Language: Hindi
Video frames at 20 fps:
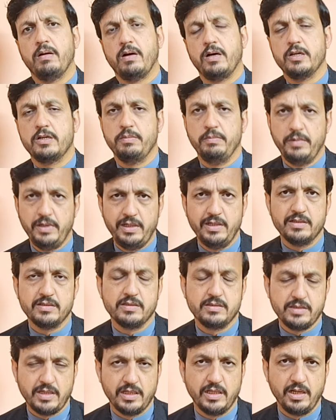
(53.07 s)
आठ मिलियन
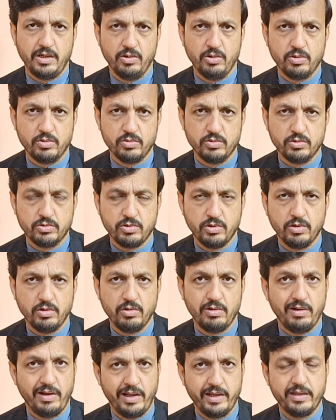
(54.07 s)
से ज़्यादा लोग उनको
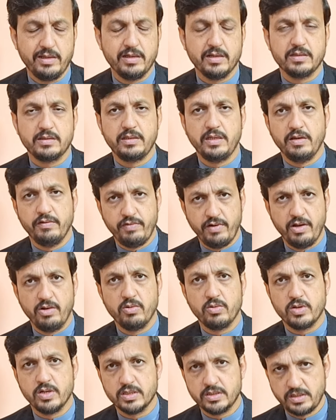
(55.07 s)
लाइक करते हैं
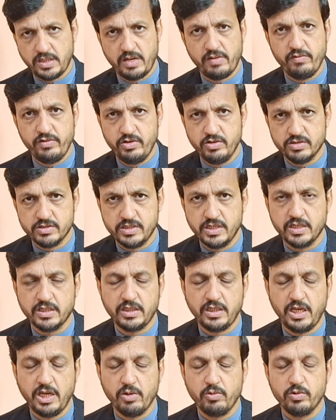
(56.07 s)
फॉलो करते हैं वीडियोज़
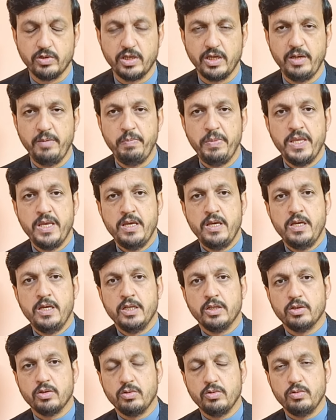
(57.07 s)
देखते हैं उनकी
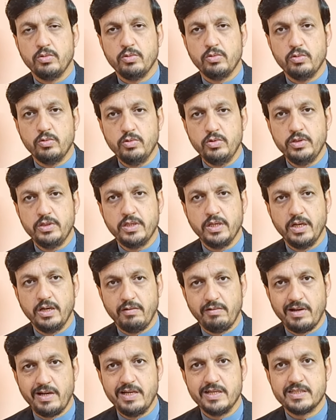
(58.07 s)
तो उनके
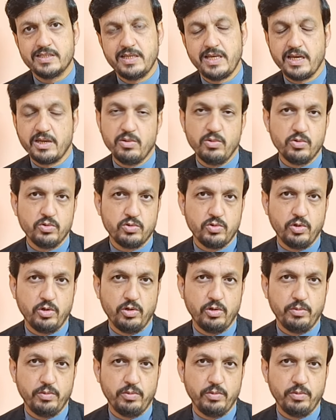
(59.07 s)
हवाले से है कि उनको